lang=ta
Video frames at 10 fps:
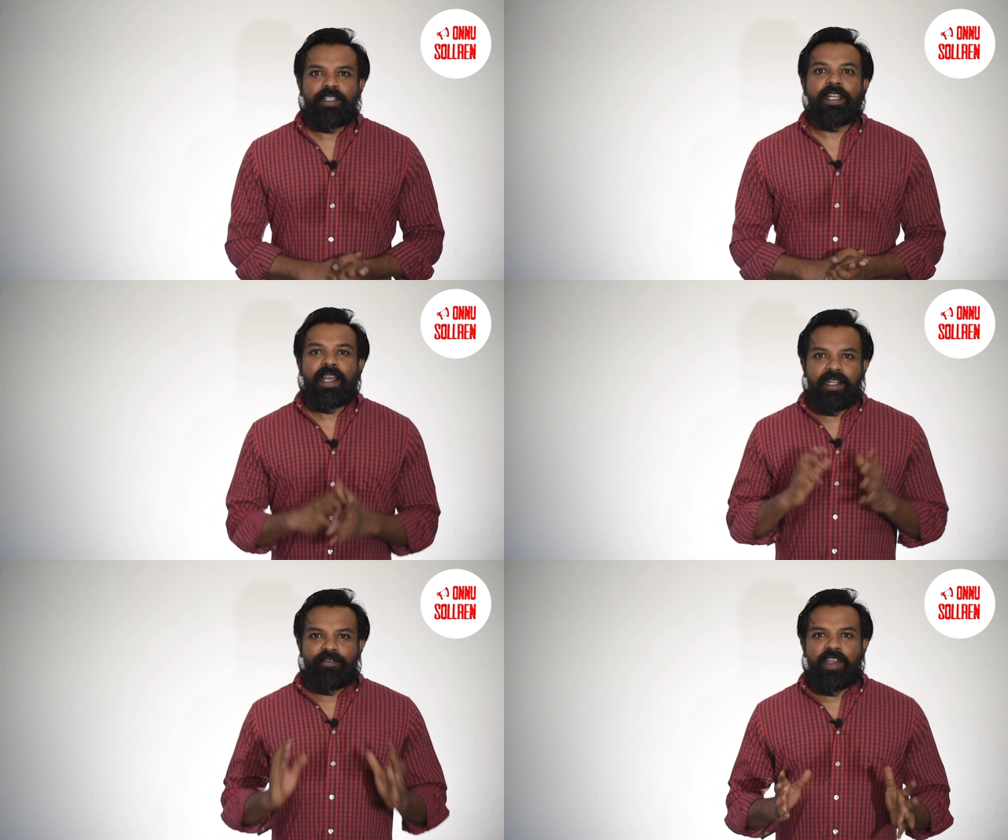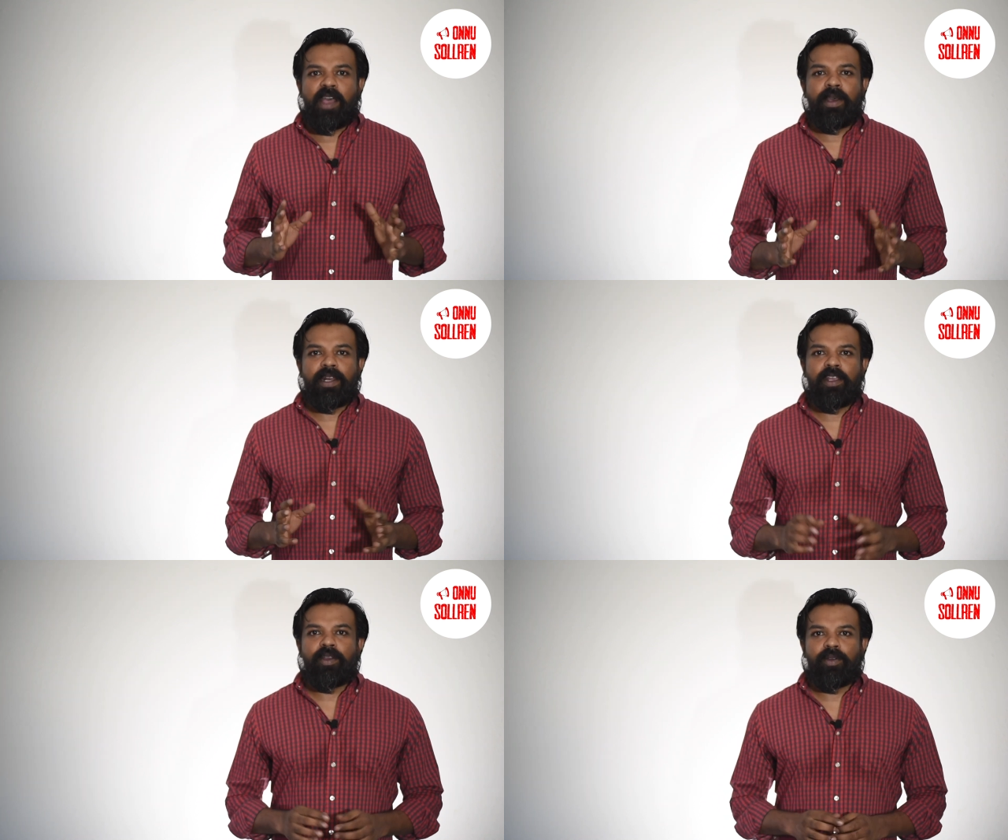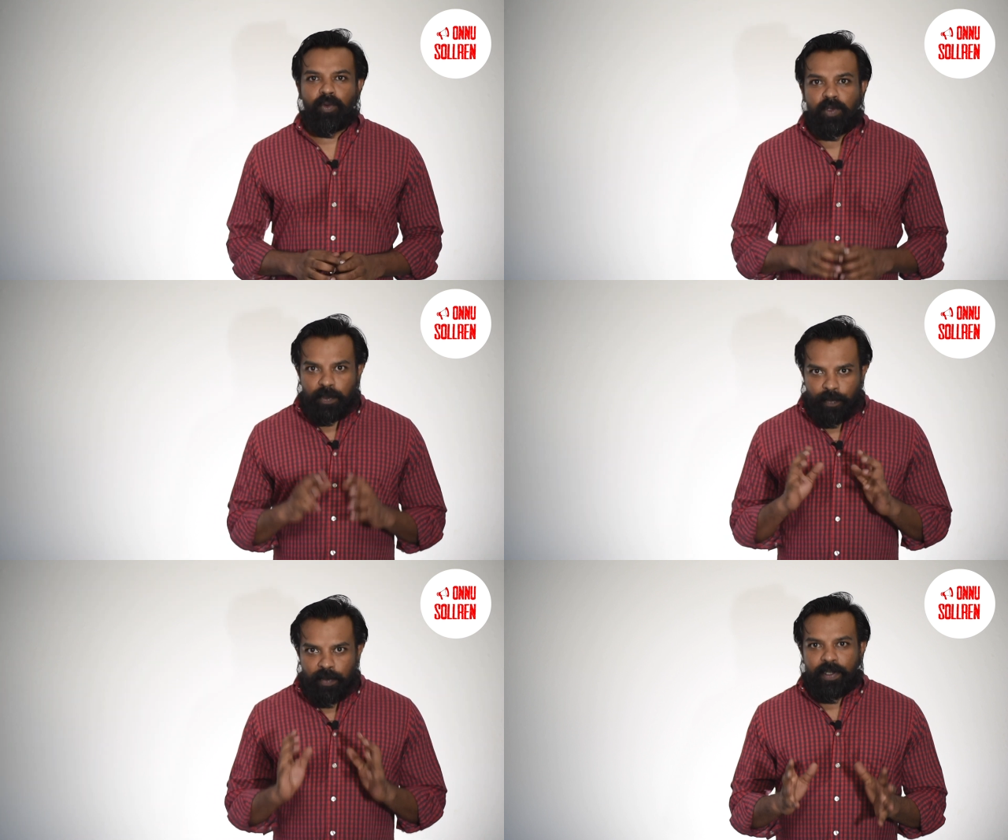சரி அந்த வியாபாரி
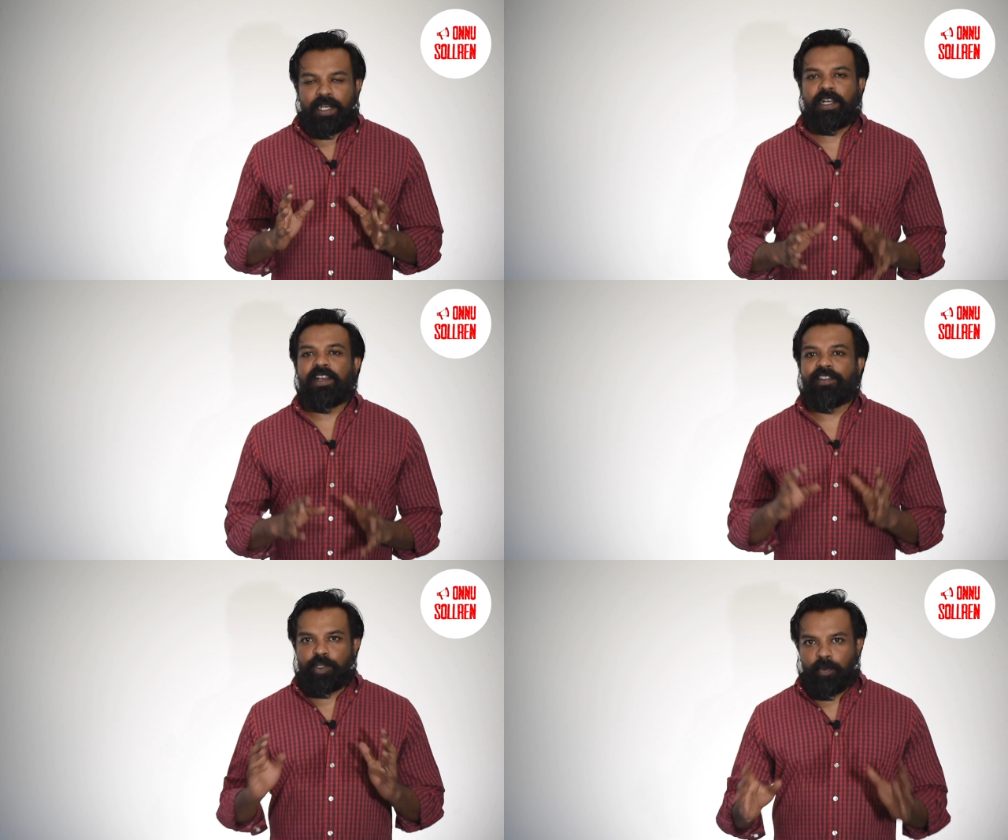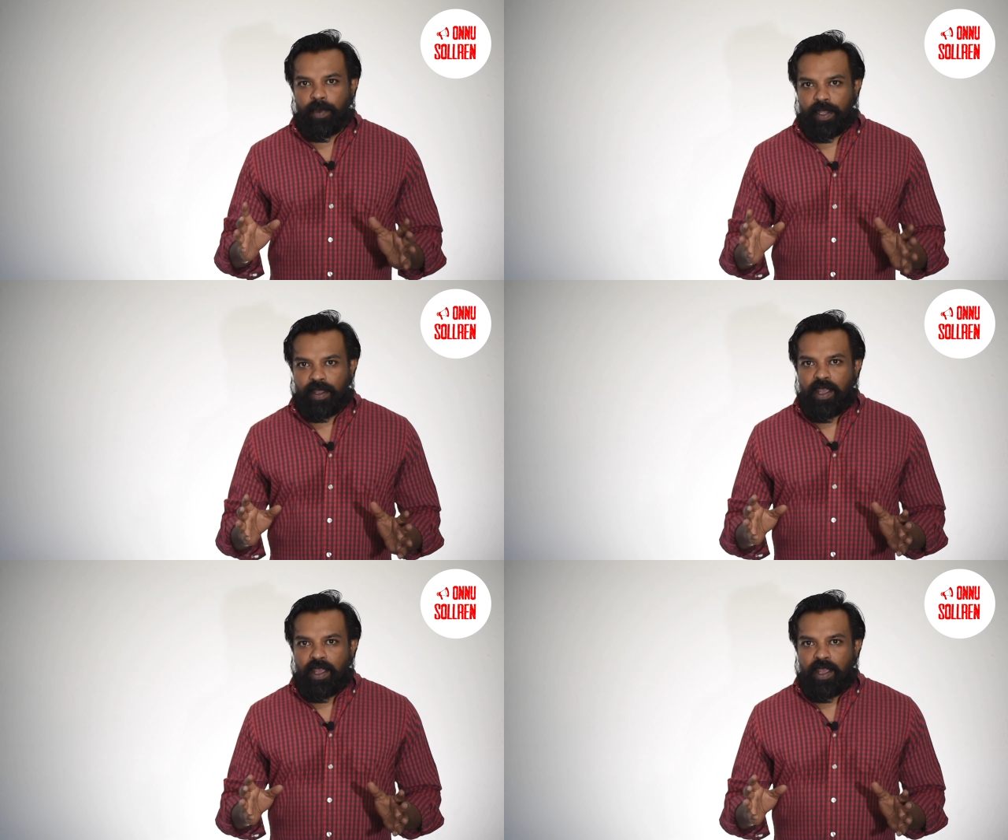ரூல்ஸை பின்பற்றலன்னே வச்சுப்போமே